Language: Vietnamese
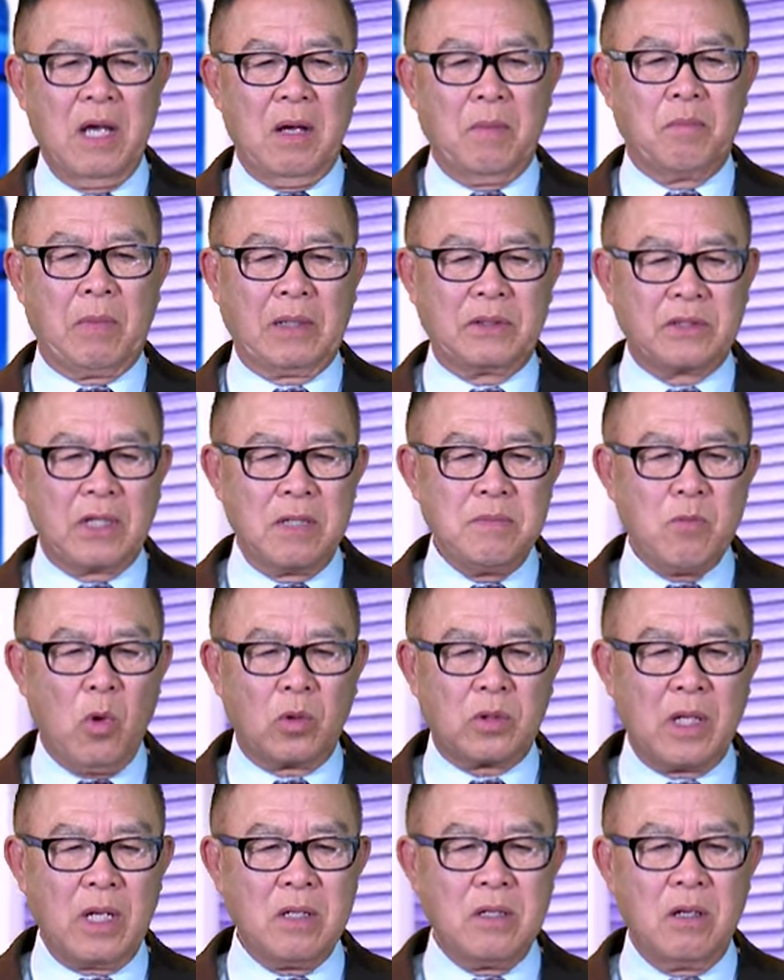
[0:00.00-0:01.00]
Mà chính một
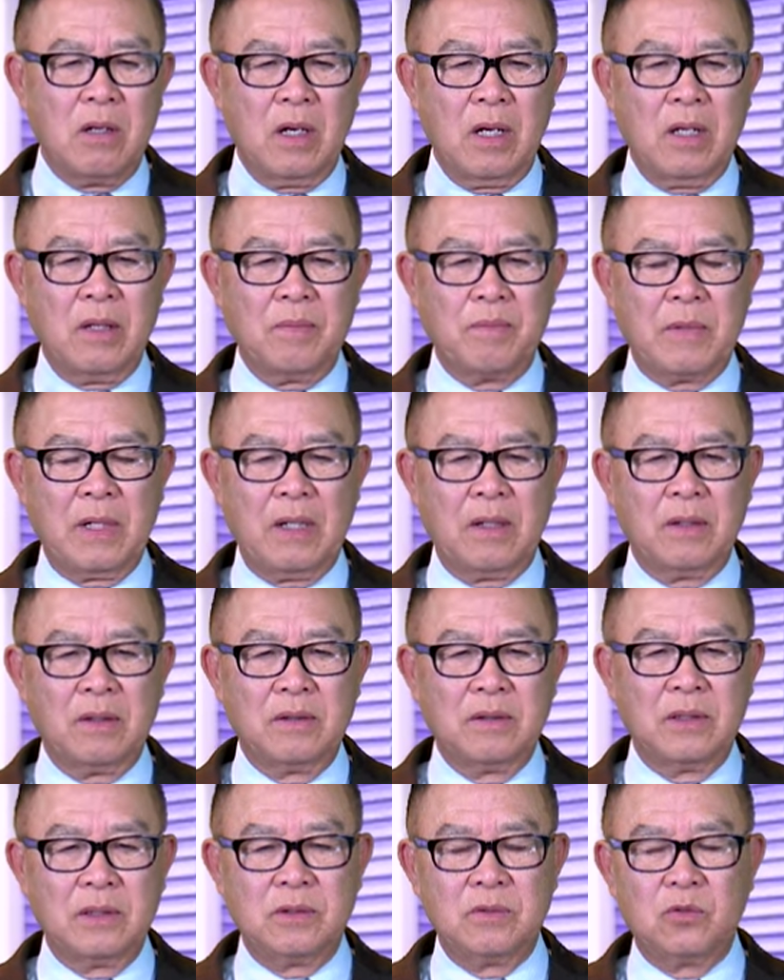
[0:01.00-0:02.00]
cái người mà
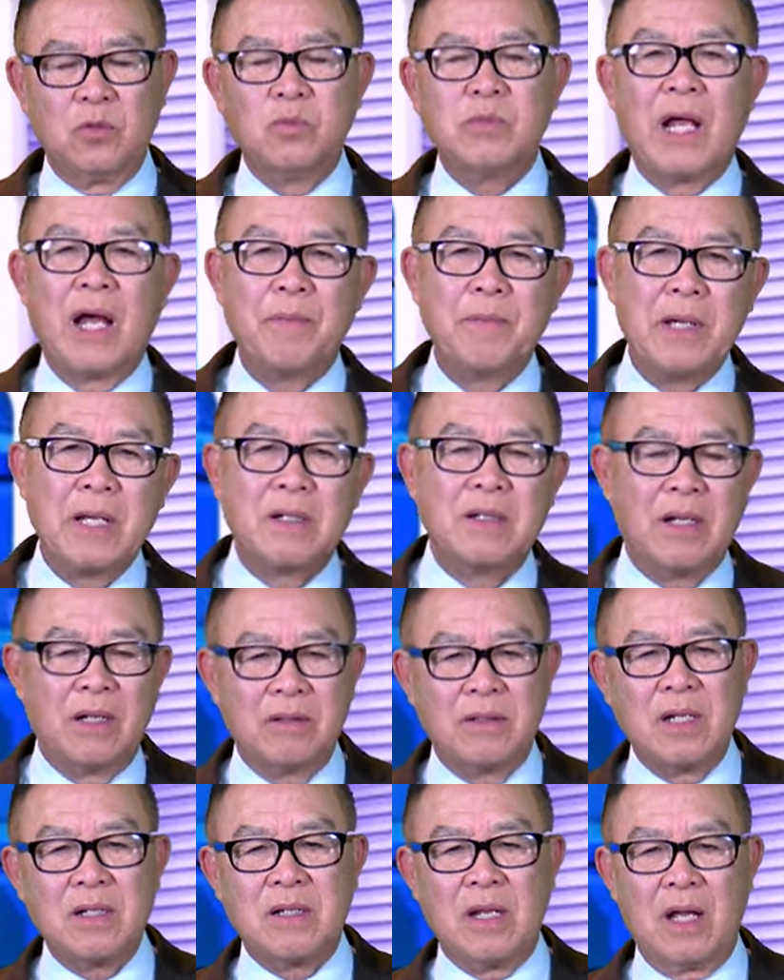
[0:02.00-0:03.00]
chúng ta biết là
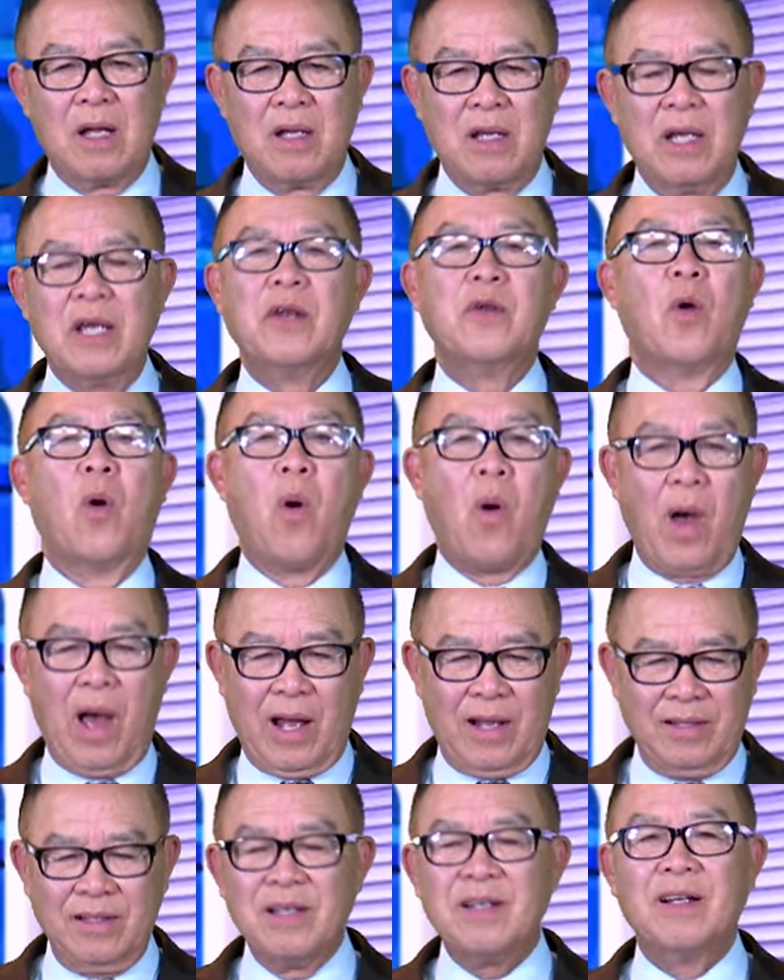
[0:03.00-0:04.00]
rất là hiền
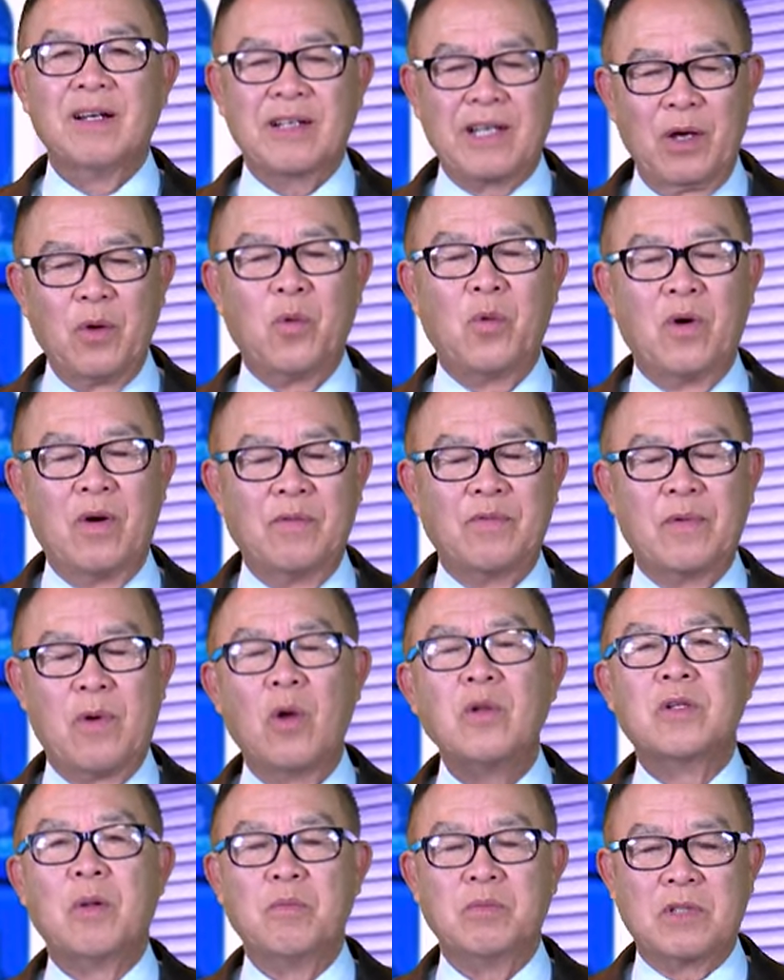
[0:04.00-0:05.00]
hòa như là cựu Phó
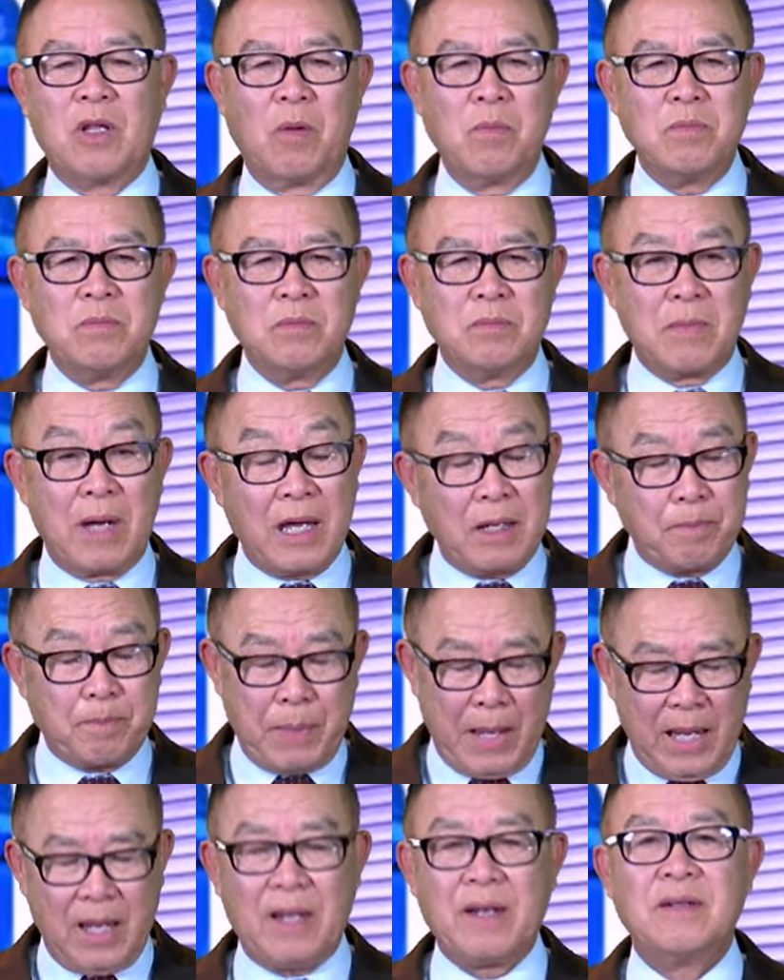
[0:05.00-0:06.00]
Tổng thống Mike
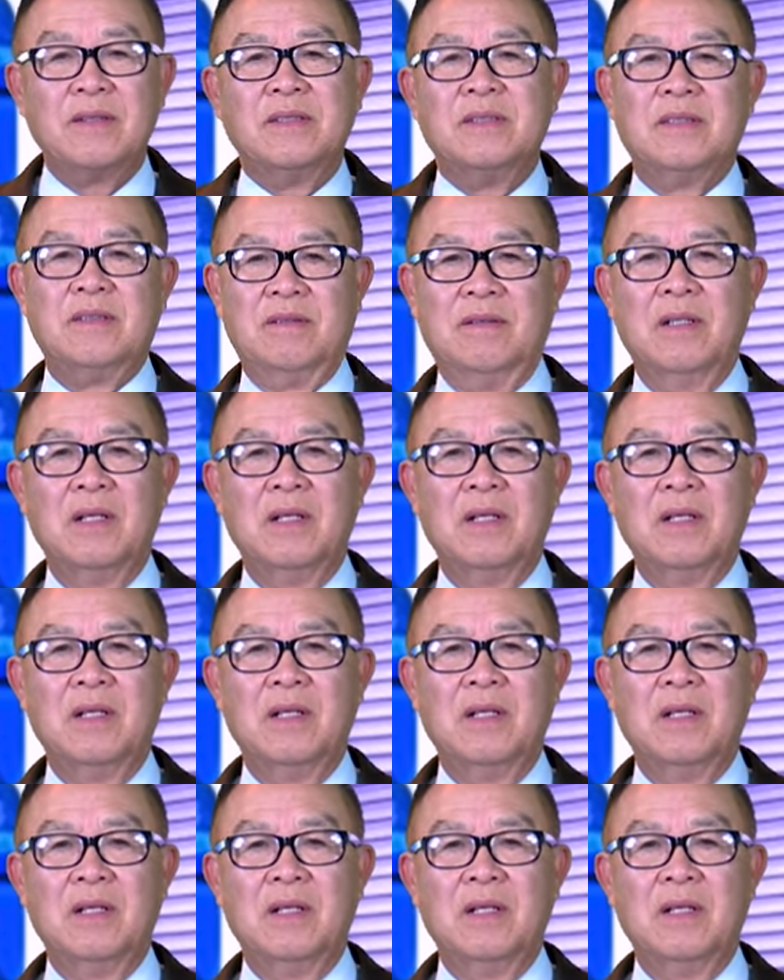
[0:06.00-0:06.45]
Pence,